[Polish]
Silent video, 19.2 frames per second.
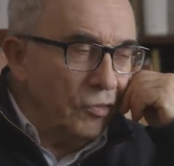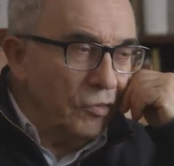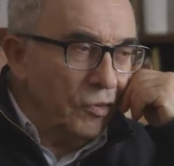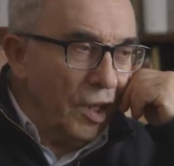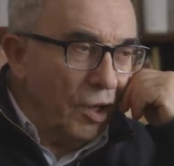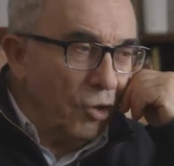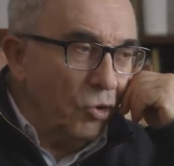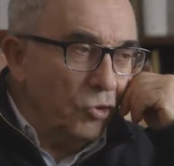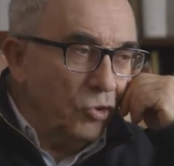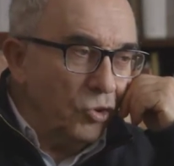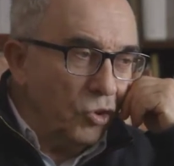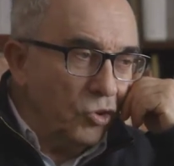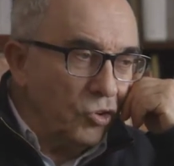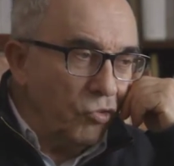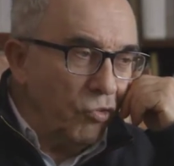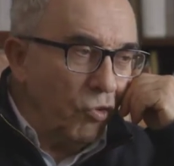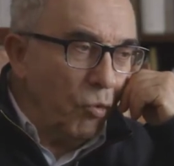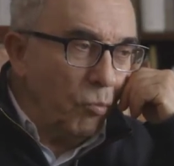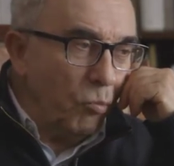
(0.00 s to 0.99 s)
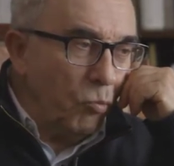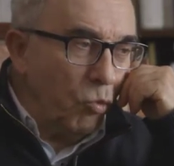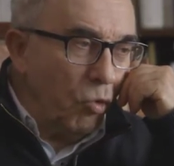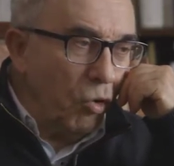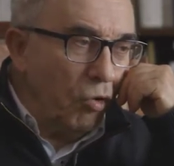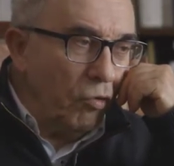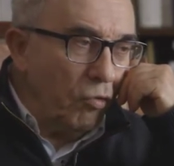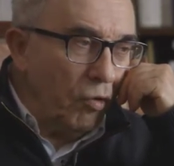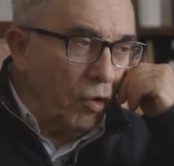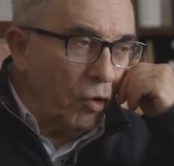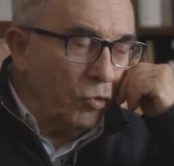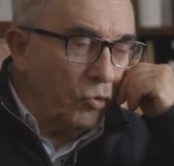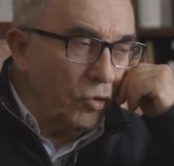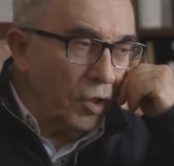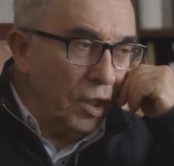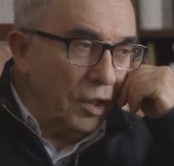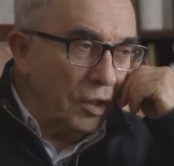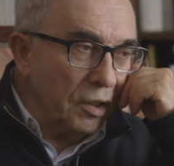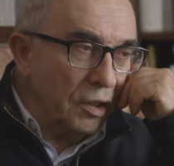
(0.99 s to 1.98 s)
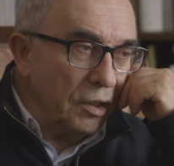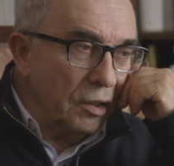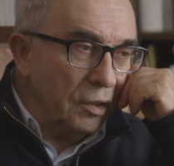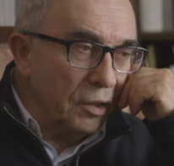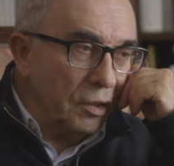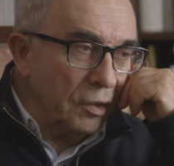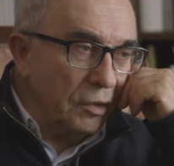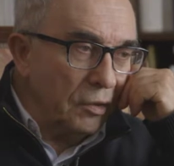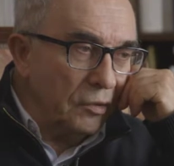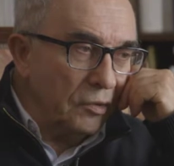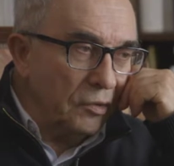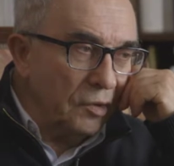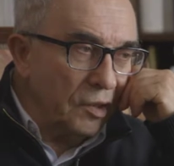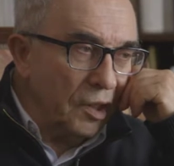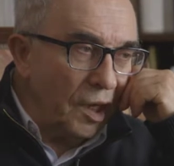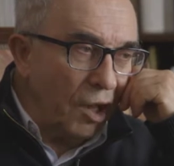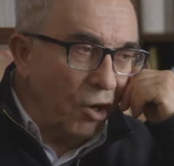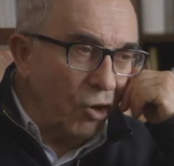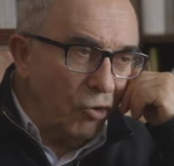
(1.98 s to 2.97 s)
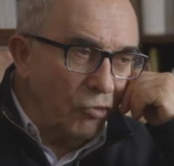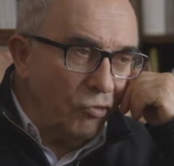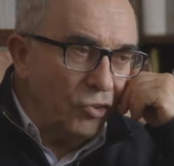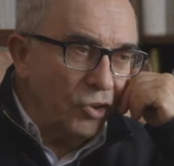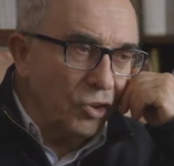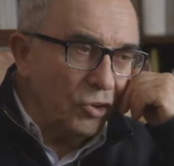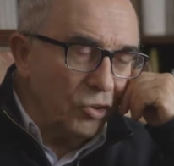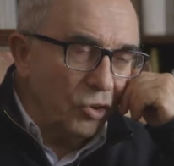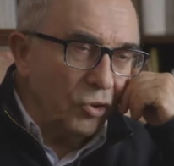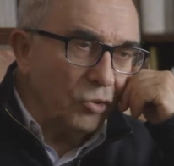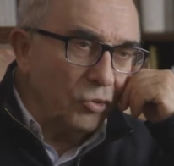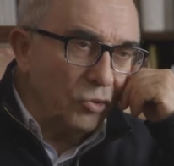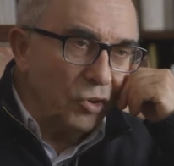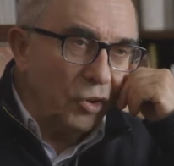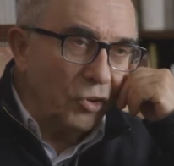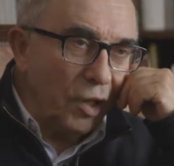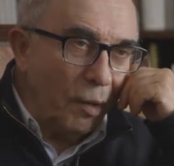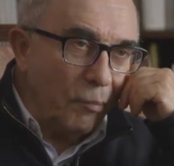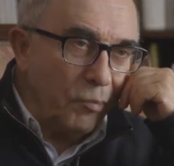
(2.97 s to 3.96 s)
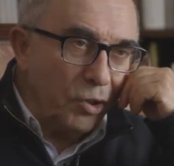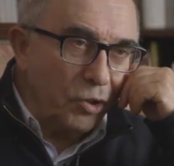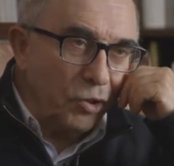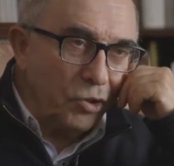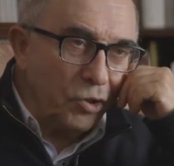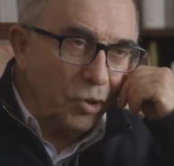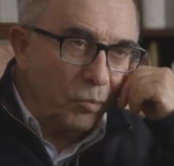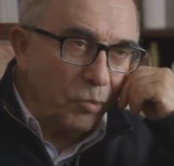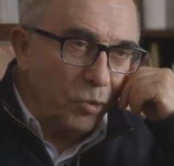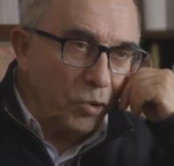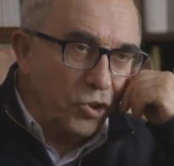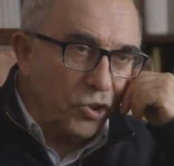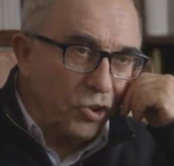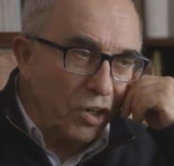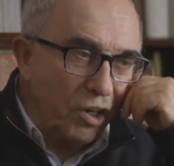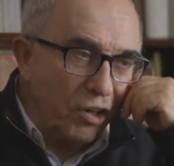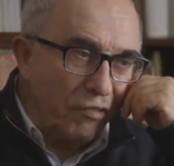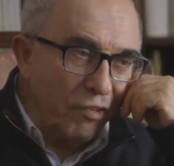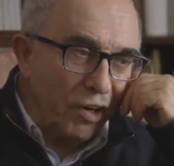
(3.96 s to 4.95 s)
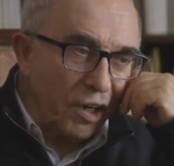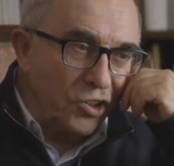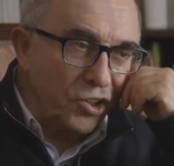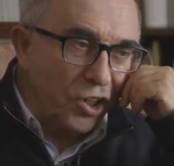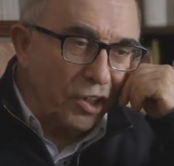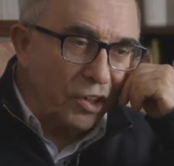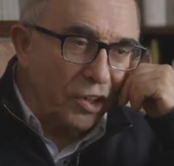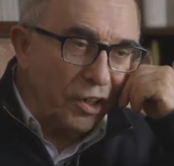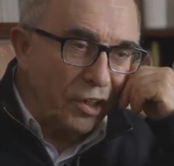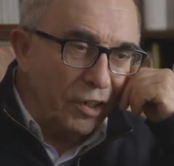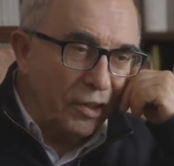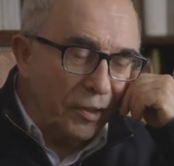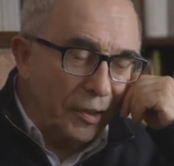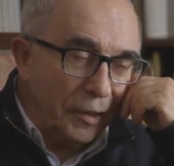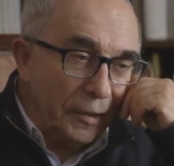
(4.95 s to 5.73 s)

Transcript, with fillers: jak on to sformułował, tak klarownie, to, to na mnie to zrobiło silne wrażenie.